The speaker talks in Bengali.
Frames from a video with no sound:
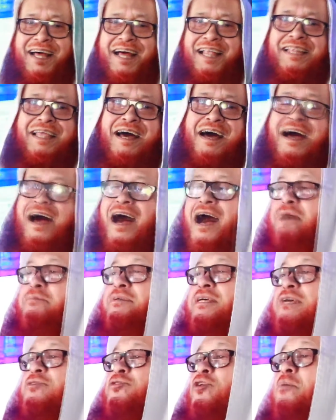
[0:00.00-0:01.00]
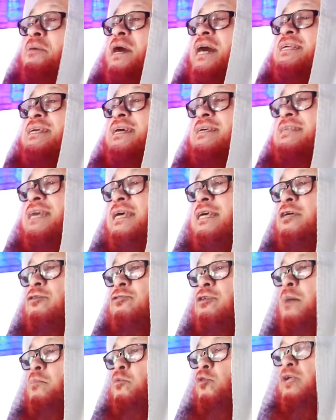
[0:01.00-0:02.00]
আল্লাহ আমি সবার কাছে এই
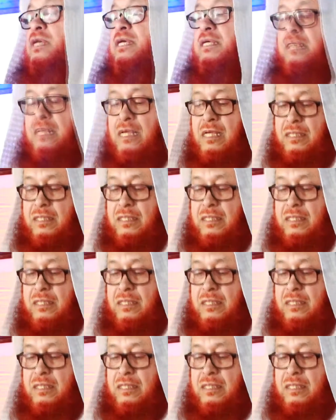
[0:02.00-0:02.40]
কথা বলি